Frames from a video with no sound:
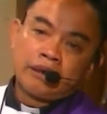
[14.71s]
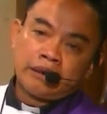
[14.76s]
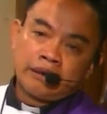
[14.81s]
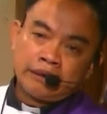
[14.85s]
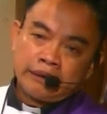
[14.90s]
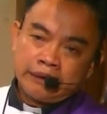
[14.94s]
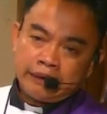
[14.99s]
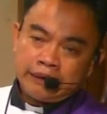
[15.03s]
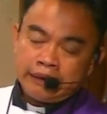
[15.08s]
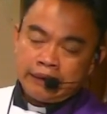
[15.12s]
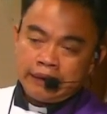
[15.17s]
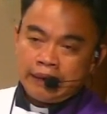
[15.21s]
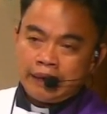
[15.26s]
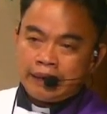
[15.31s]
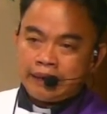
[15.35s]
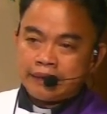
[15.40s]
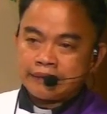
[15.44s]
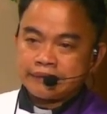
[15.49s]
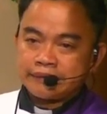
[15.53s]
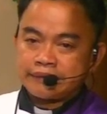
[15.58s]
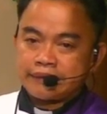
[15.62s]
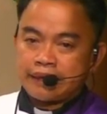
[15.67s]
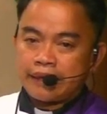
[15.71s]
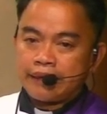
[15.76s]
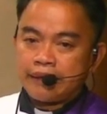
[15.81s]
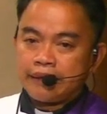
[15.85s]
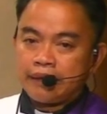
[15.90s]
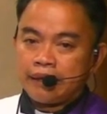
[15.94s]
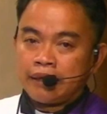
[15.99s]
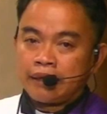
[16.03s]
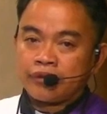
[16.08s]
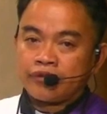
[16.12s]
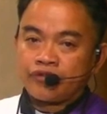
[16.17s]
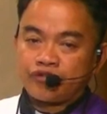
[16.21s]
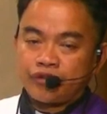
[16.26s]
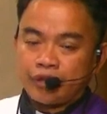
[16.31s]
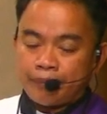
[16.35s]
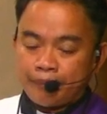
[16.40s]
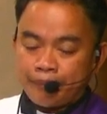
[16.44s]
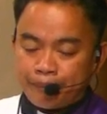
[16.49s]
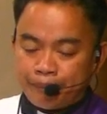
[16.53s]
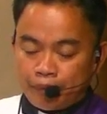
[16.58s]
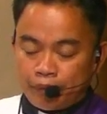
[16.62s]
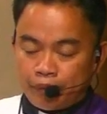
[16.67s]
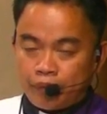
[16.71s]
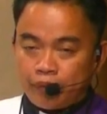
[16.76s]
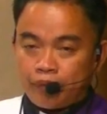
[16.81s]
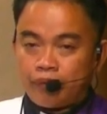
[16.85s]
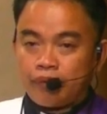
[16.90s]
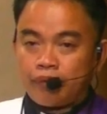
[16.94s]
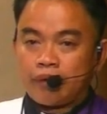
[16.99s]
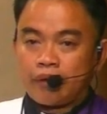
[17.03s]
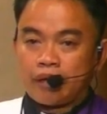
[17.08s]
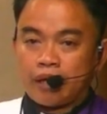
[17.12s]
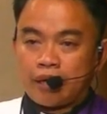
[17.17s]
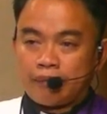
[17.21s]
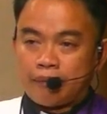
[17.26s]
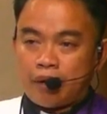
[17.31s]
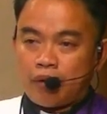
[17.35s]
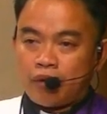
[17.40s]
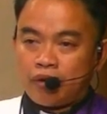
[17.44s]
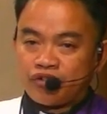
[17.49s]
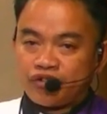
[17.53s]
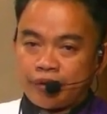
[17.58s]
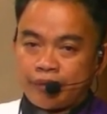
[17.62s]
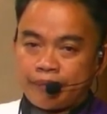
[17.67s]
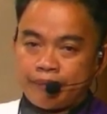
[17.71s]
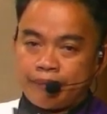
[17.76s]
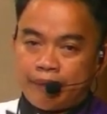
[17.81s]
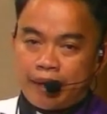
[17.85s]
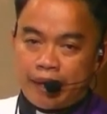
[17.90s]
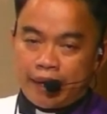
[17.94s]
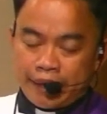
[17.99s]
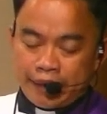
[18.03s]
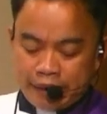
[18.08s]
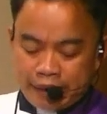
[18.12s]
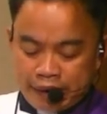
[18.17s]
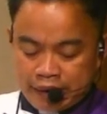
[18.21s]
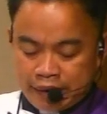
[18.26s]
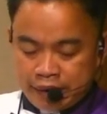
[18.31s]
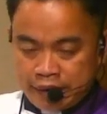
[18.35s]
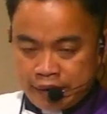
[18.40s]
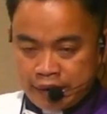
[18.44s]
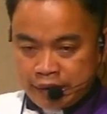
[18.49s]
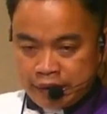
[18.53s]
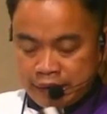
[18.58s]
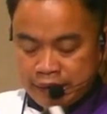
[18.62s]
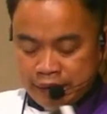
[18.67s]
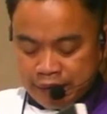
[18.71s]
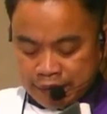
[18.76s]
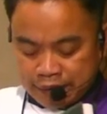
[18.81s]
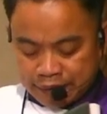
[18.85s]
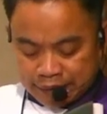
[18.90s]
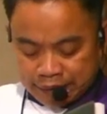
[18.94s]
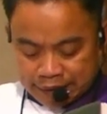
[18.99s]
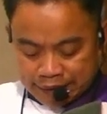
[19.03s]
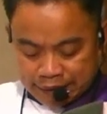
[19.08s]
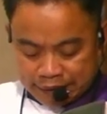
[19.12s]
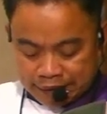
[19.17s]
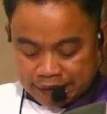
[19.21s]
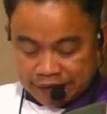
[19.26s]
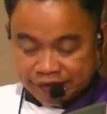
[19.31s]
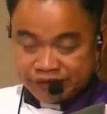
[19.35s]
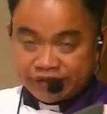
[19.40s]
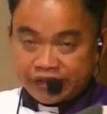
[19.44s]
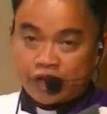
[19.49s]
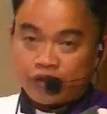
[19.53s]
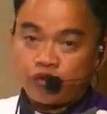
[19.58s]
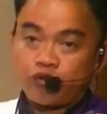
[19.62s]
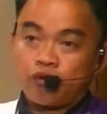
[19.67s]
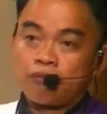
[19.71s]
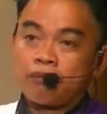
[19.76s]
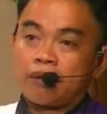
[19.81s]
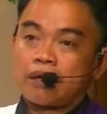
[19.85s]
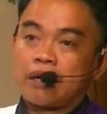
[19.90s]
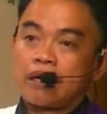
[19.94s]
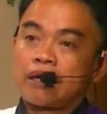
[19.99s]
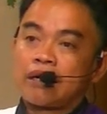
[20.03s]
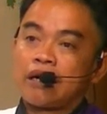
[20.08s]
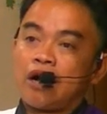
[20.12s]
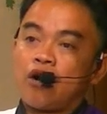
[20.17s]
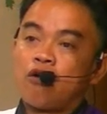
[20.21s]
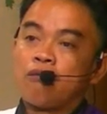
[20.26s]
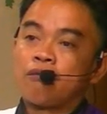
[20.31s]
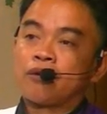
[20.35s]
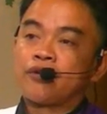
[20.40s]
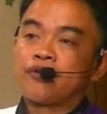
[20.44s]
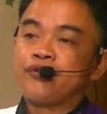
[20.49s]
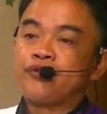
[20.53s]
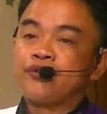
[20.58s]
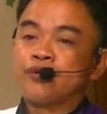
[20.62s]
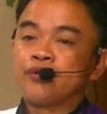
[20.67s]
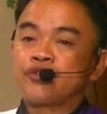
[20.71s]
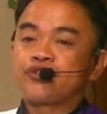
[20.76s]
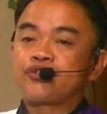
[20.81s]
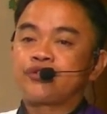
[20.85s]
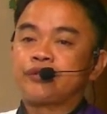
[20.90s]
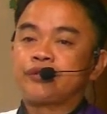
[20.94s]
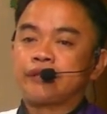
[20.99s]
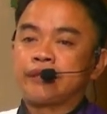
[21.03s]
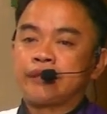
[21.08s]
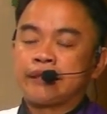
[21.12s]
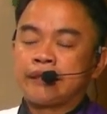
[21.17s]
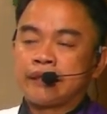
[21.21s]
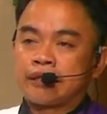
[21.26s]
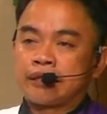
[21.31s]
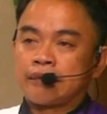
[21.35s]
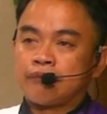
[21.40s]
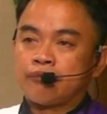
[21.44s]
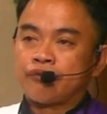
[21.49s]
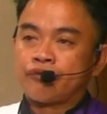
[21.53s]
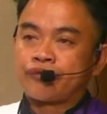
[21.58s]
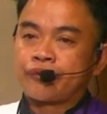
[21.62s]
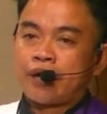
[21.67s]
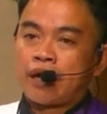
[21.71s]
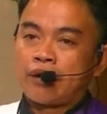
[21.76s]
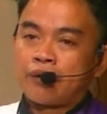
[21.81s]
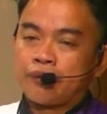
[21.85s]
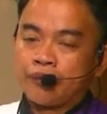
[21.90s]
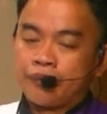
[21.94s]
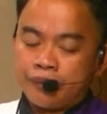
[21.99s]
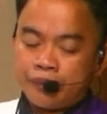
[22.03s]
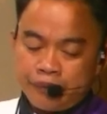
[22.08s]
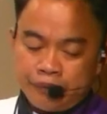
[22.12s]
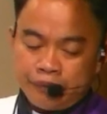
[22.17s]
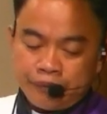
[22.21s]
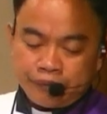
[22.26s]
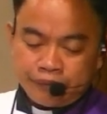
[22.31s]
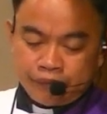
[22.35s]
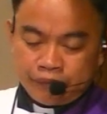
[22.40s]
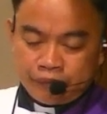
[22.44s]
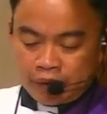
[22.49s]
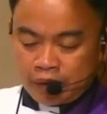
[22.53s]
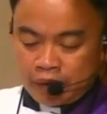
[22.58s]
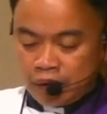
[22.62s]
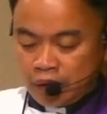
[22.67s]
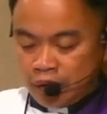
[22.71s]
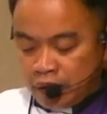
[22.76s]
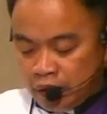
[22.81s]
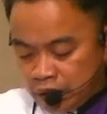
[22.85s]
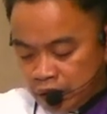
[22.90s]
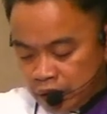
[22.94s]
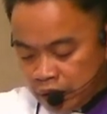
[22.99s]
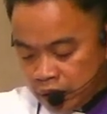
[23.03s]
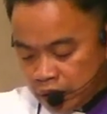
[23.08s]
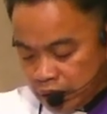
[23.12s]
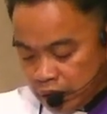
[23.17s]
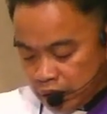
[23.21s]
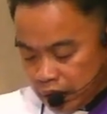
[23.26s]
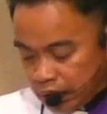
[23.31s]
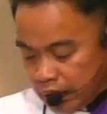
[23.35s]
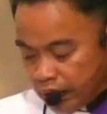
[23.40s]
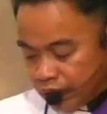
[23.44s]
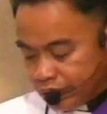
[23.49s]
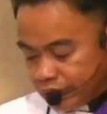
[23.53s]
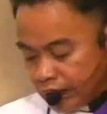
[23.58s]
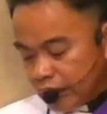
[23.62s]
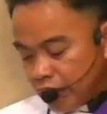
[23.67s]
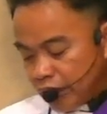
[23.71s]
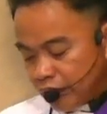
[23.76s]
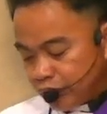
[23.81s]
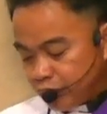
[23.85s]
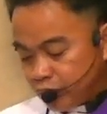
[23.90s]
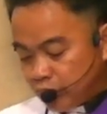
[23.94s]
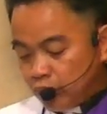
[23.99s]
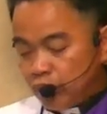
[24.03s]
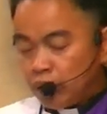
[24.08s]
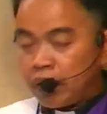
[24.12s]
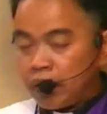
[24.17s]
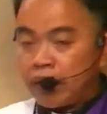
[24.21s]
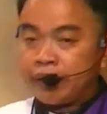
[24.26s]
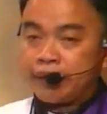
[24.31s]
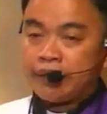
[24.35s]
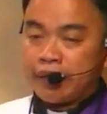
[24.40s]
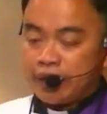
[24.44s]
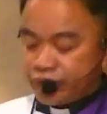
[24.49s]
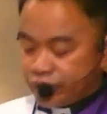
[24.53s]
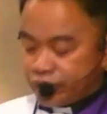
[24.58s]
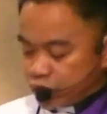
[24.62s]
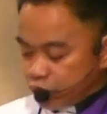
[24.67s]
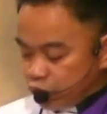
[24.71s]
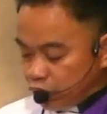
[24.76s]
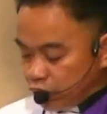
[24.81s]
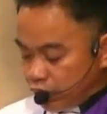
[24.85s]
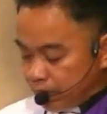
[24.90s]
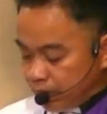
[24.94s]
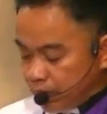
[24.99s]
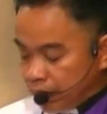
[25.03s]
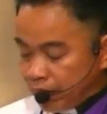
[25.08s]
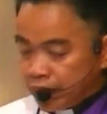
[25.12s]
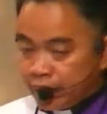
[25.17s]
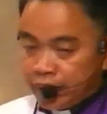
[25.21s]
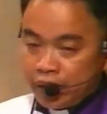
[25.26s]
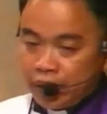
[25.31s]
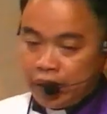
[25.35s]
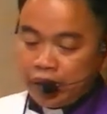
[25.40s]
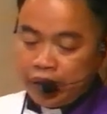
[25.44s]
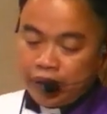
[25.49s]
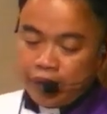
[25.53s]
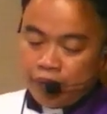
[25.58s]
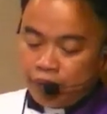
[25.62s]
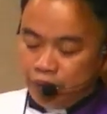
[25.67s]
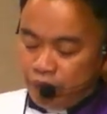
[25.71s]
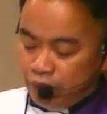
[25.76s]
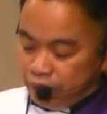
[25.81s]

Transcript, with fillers: diha sa iyang templo nga maong simbahan diha sa atong makagahom nga Dios ni ining kabuntagon no nakita nato nga diha sa atong ebanghelyo